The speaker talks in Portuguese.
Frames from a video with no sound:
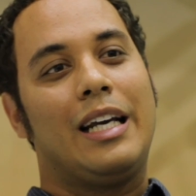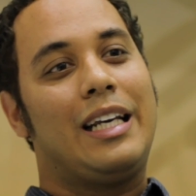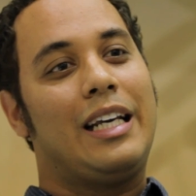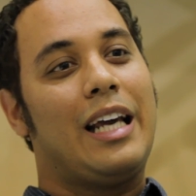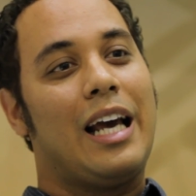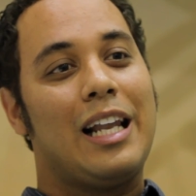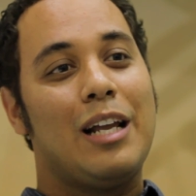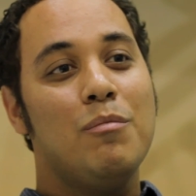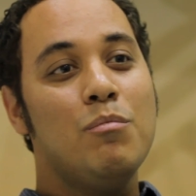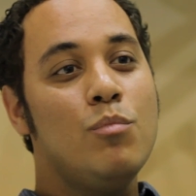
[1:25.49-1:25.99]

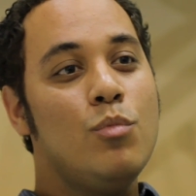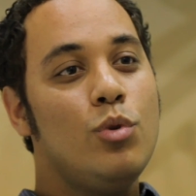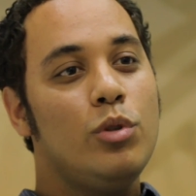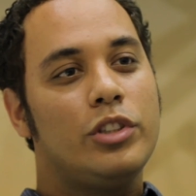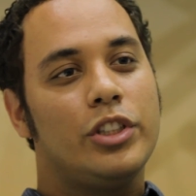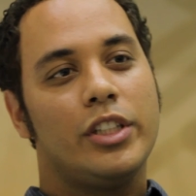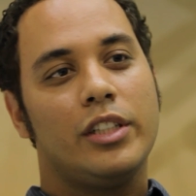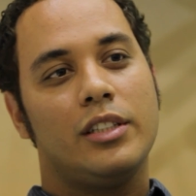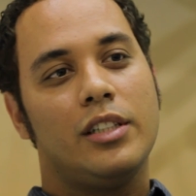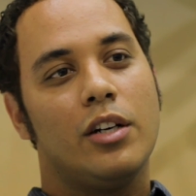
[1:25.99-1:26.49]
aquela
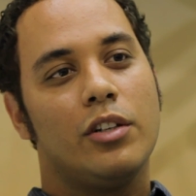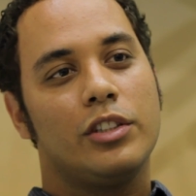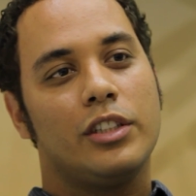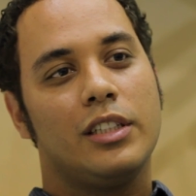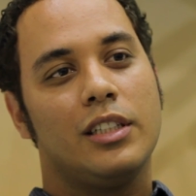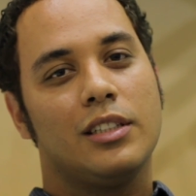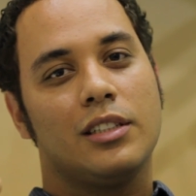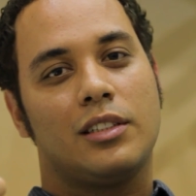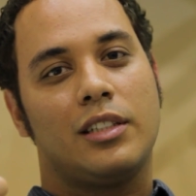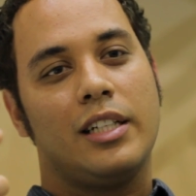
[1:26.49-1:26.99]
multidão
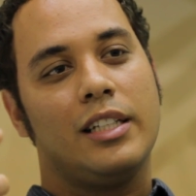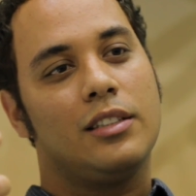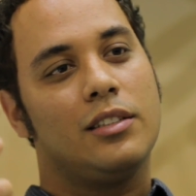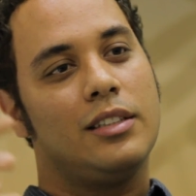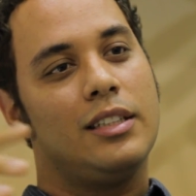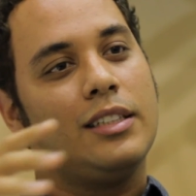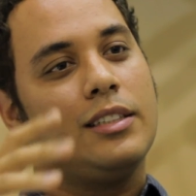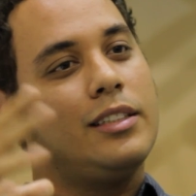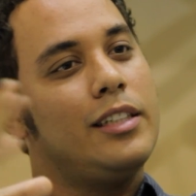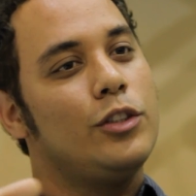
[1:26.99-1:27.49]
gigantesca,
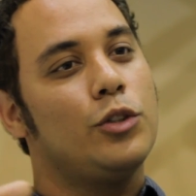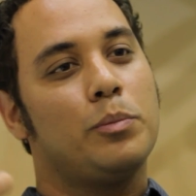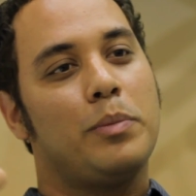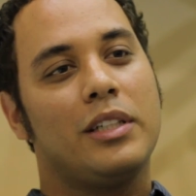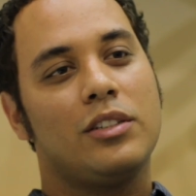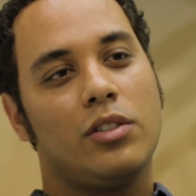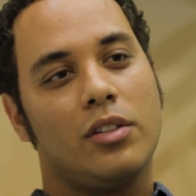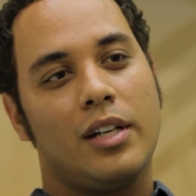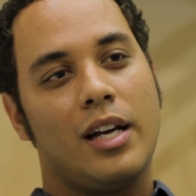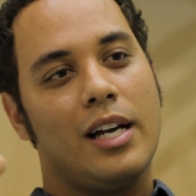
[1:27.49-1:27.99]
você se sente um
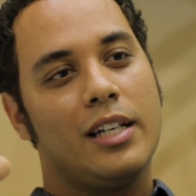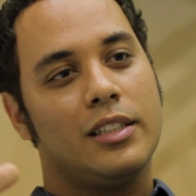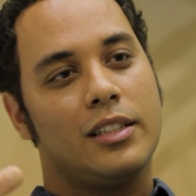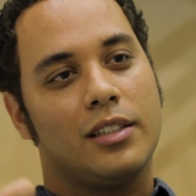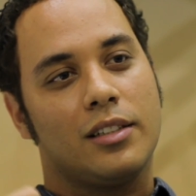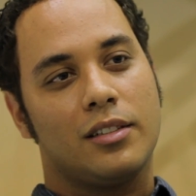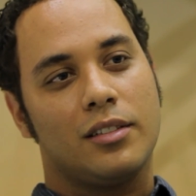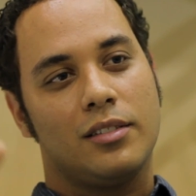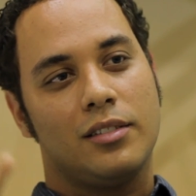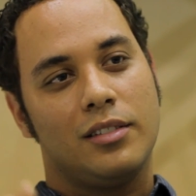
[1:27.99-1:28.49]
personagem,
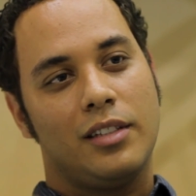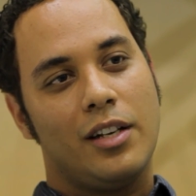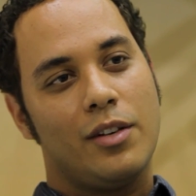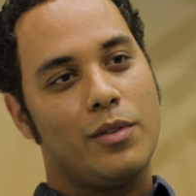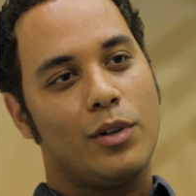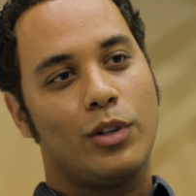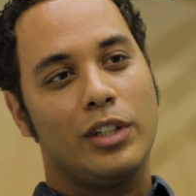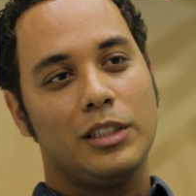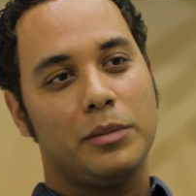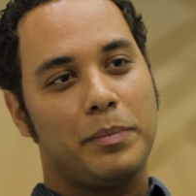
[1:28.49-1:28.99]
cara. É
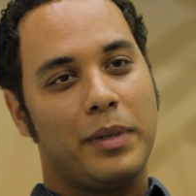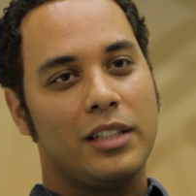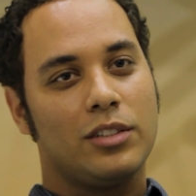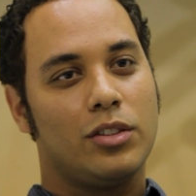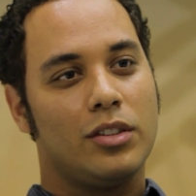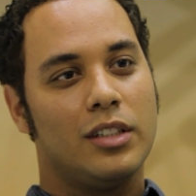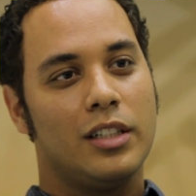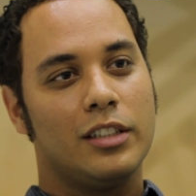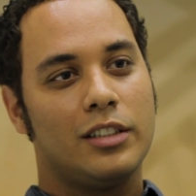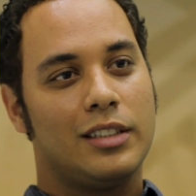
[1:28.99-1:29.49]
uma coisa
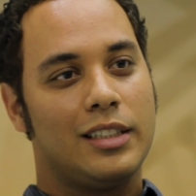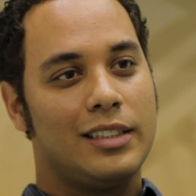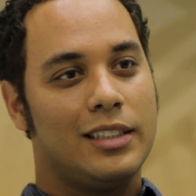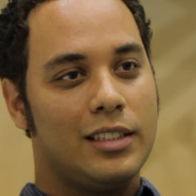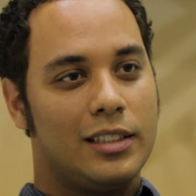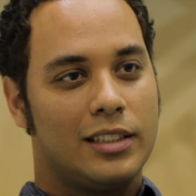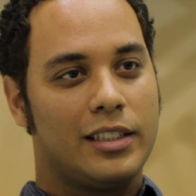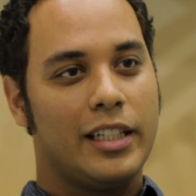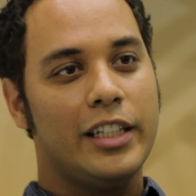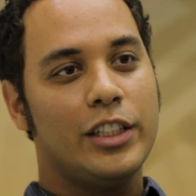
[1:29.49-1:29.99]
impressionante, você
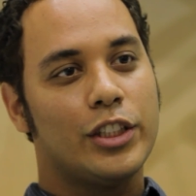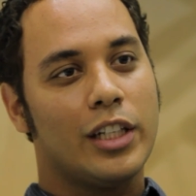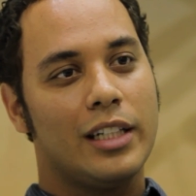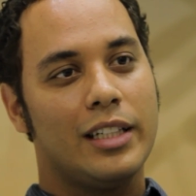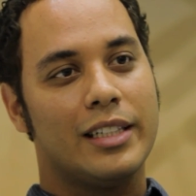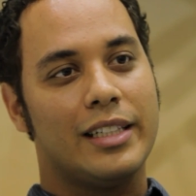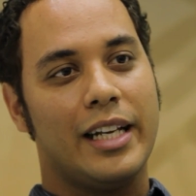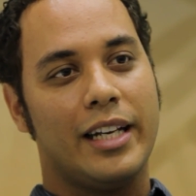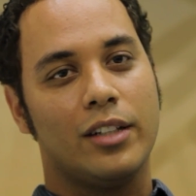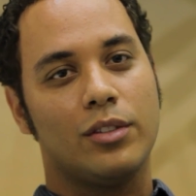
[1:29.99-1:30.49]
se sente
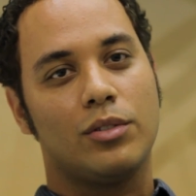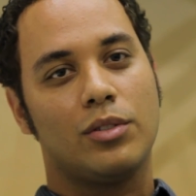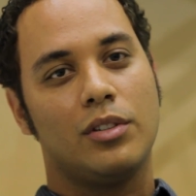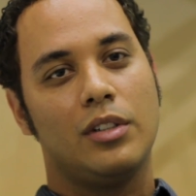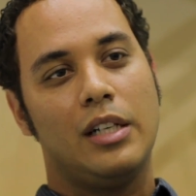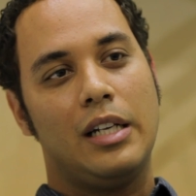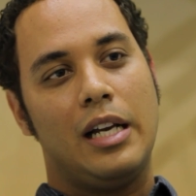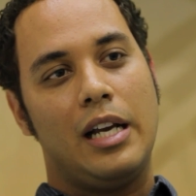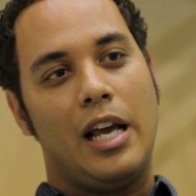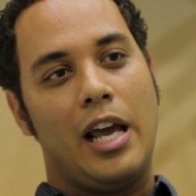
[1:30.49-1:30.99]
ali dentro
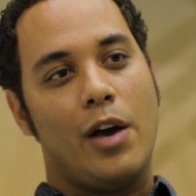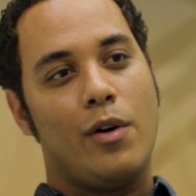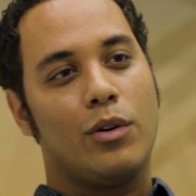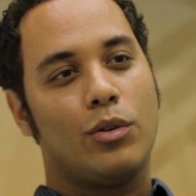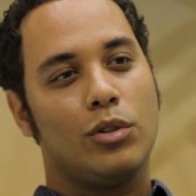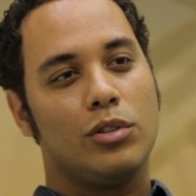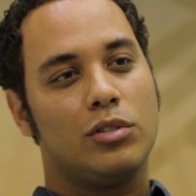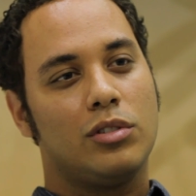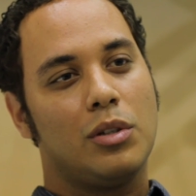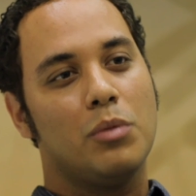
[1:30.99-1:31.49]
é uma
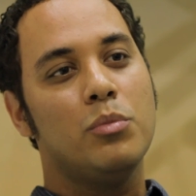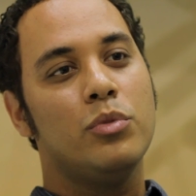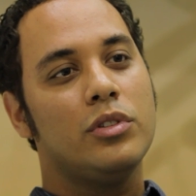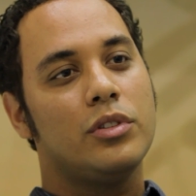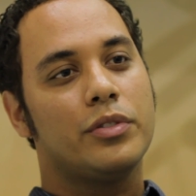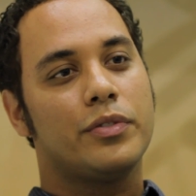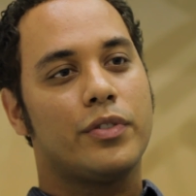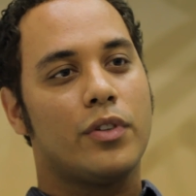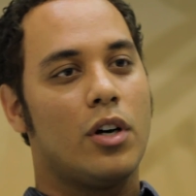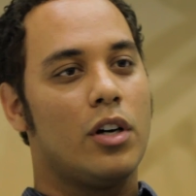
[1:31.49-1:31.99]
construção
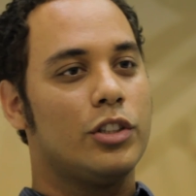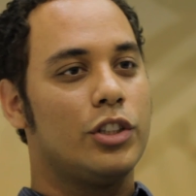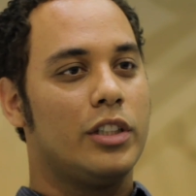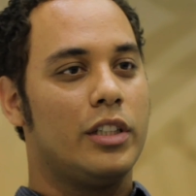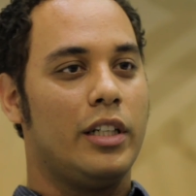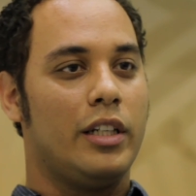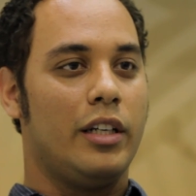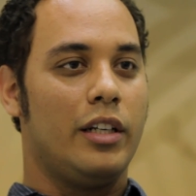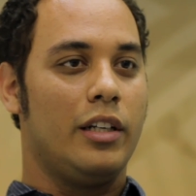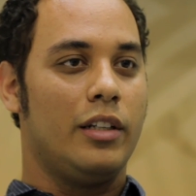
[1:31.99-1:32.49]
muito forte
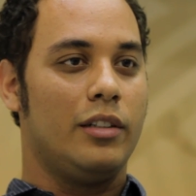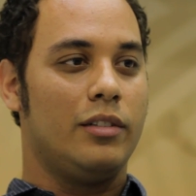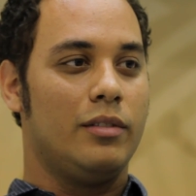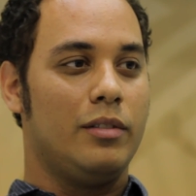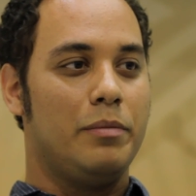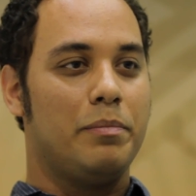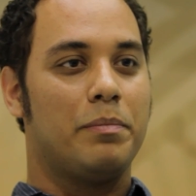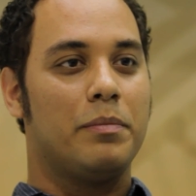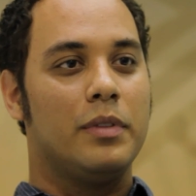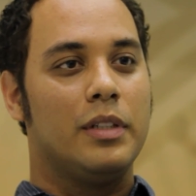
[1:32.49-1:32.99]
que
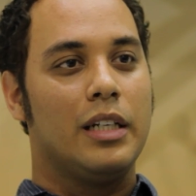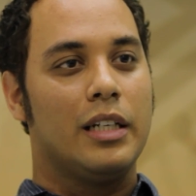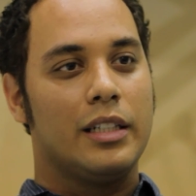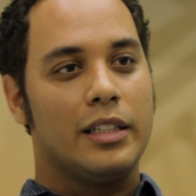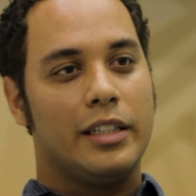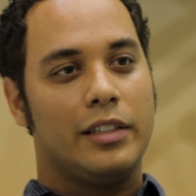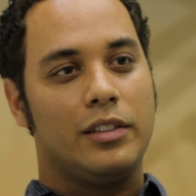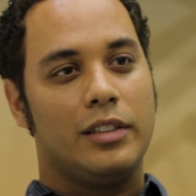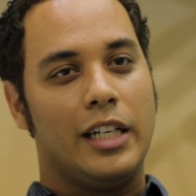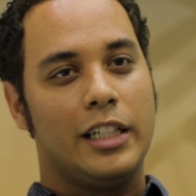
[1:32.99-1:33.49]

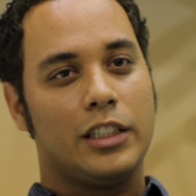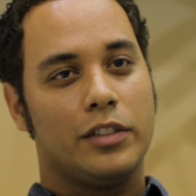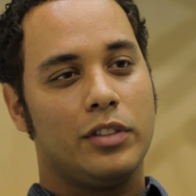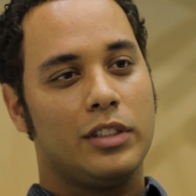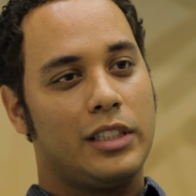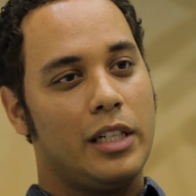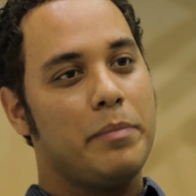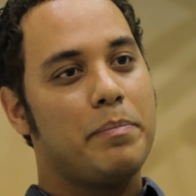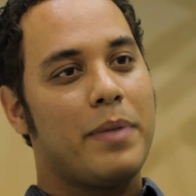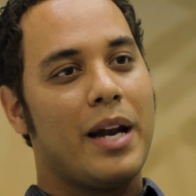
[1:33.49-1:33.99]
deixa
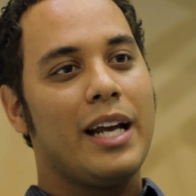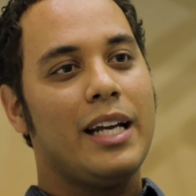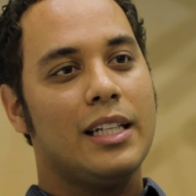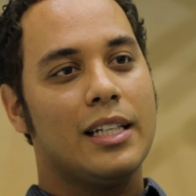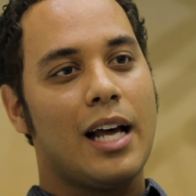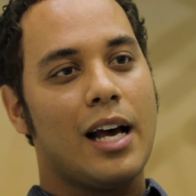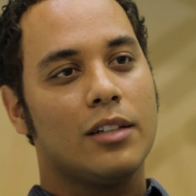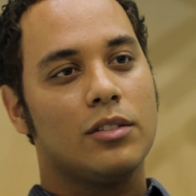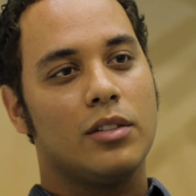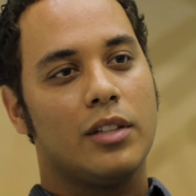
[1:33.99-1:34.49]
você
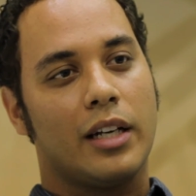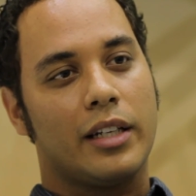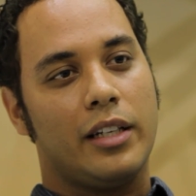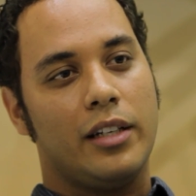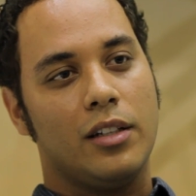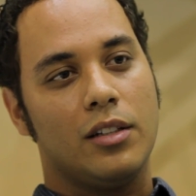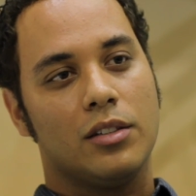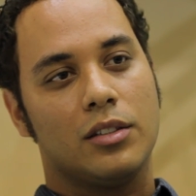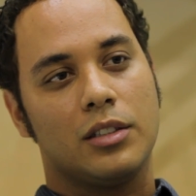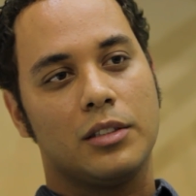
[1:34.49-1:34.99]
impregnado
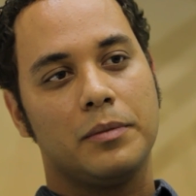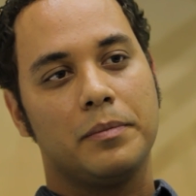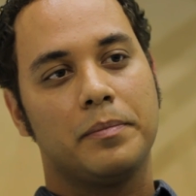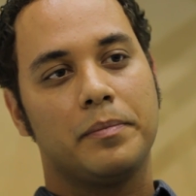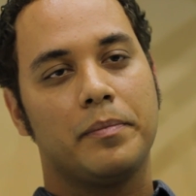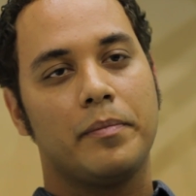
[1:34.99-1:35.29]
daquilo. Né?